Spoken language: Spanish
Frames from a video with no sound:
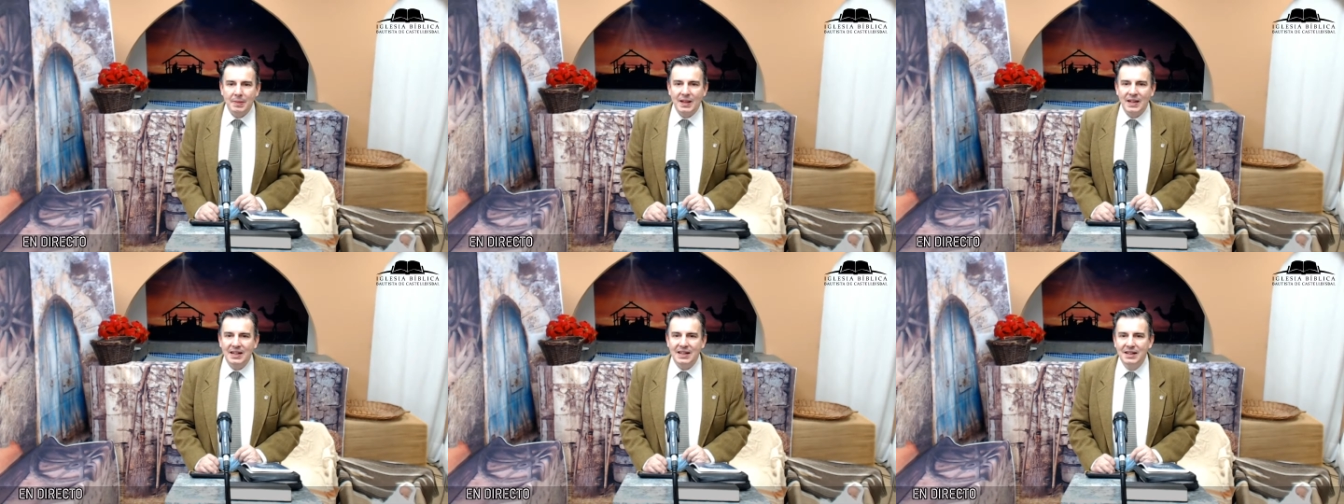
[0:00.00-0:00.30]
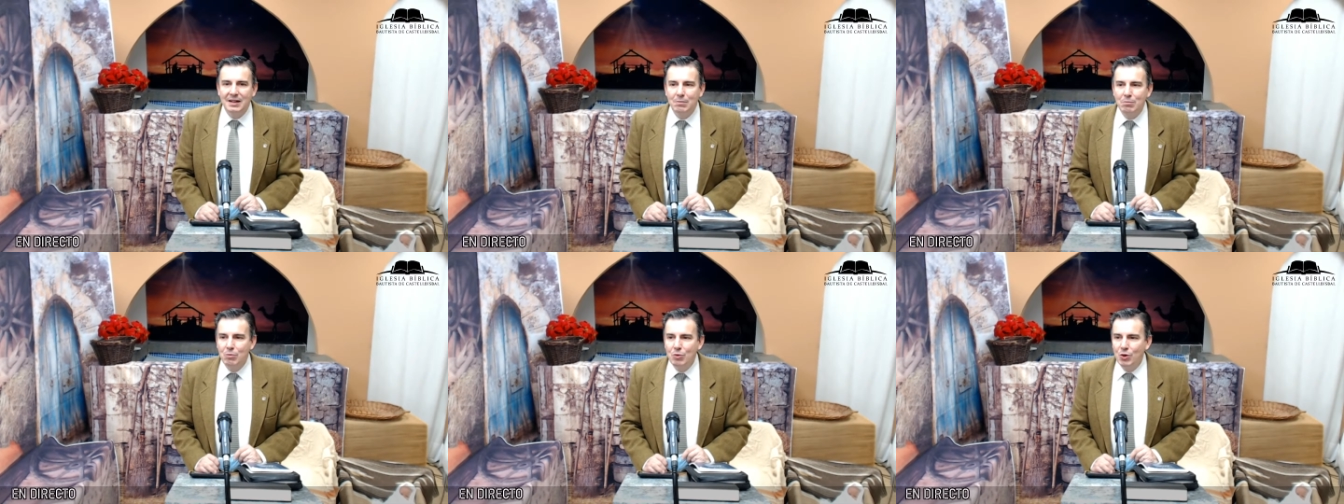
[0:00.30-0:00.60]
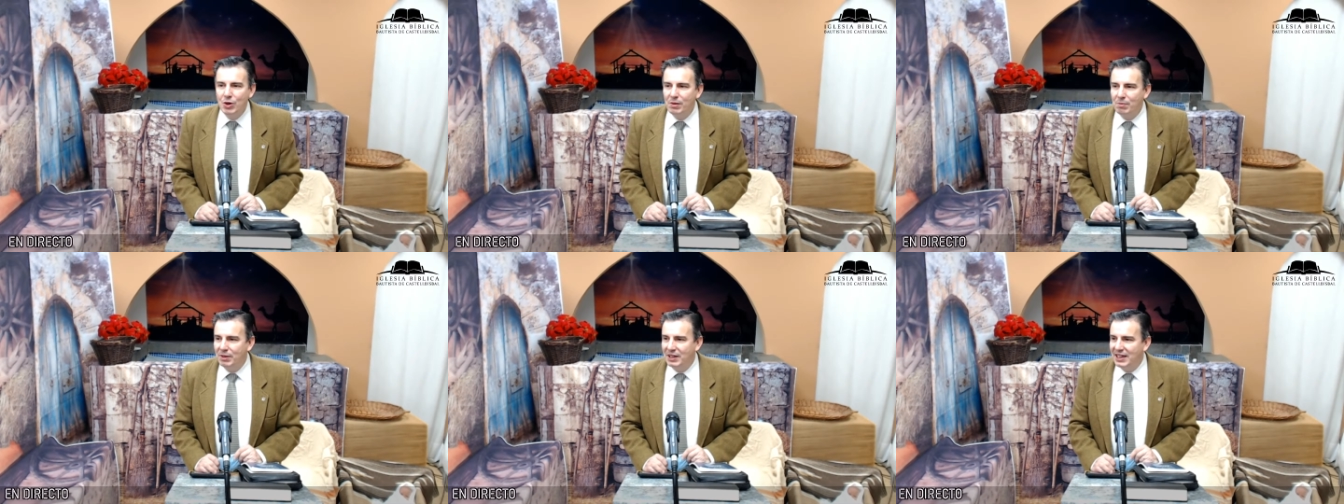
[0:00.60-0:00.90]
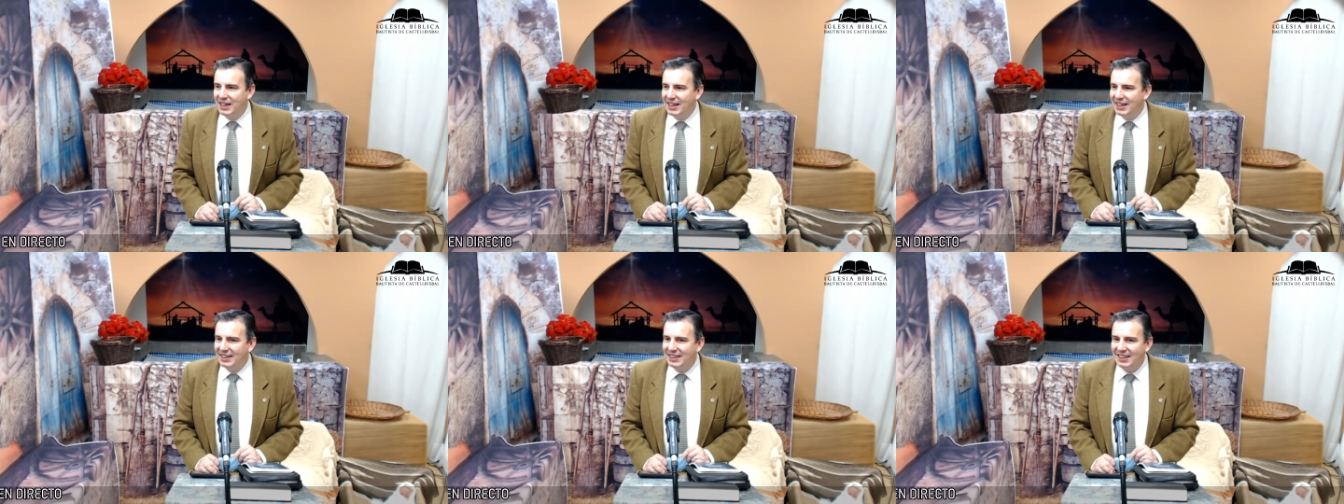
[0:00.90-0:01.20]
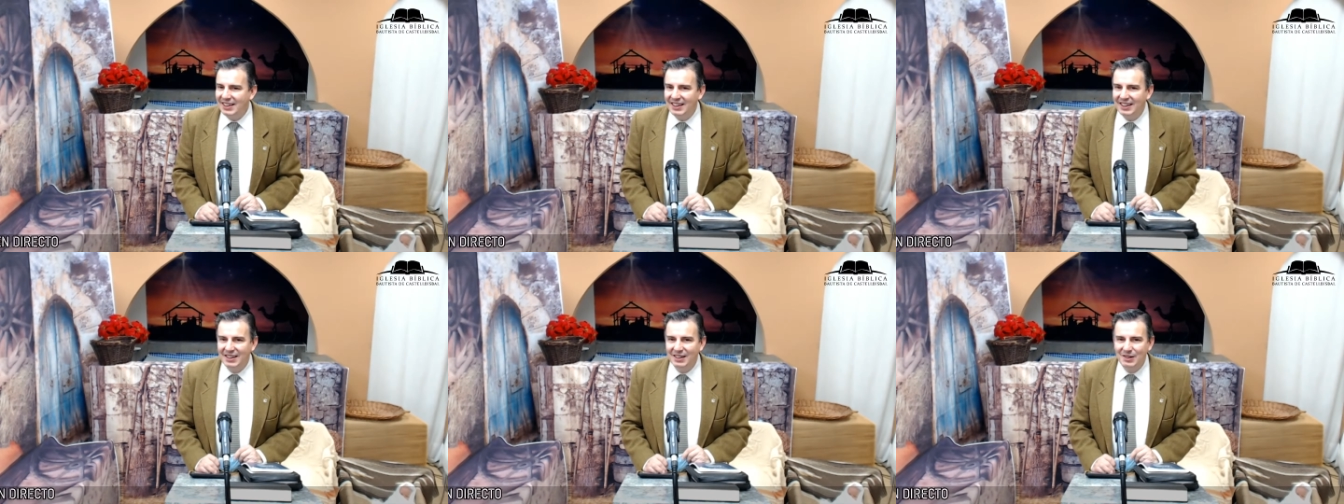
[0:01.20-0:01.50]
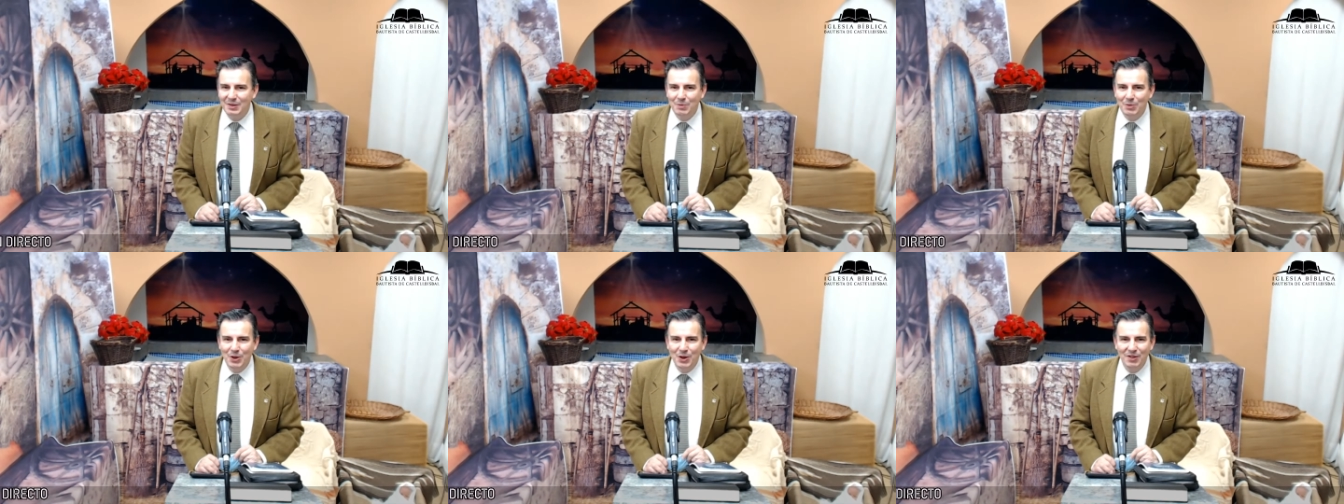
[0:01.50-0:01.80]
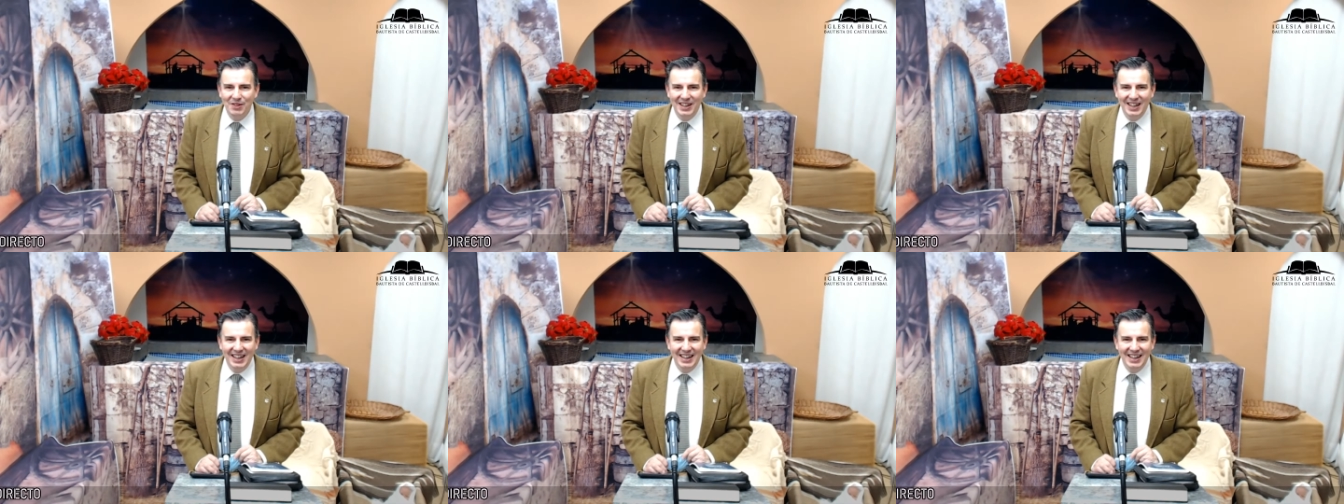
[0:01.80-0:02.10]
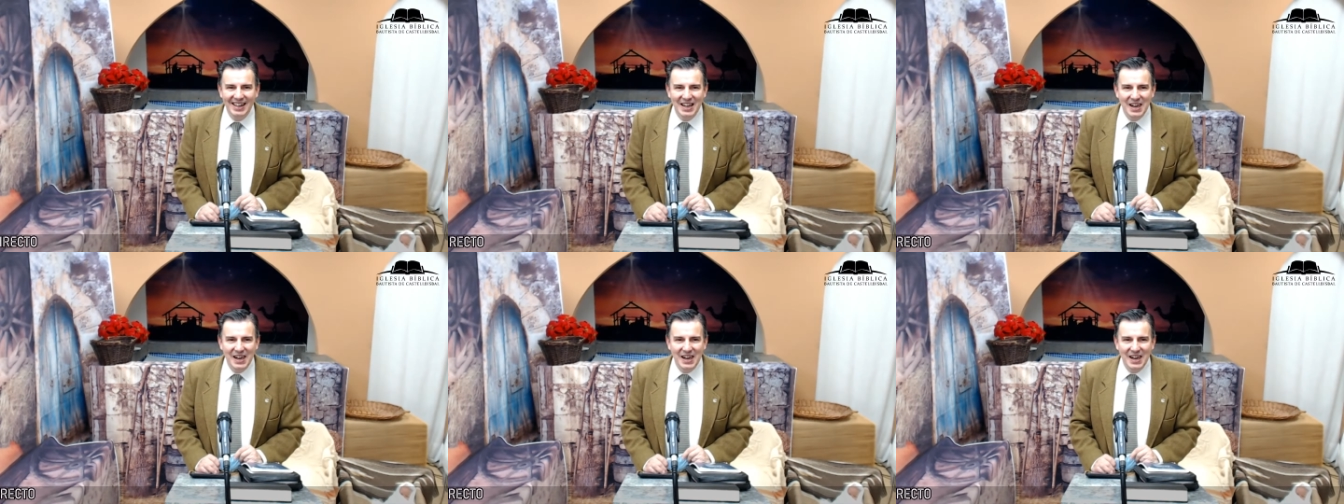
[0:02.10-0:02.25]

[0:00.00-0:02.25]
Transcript: Muy bien, muy bien.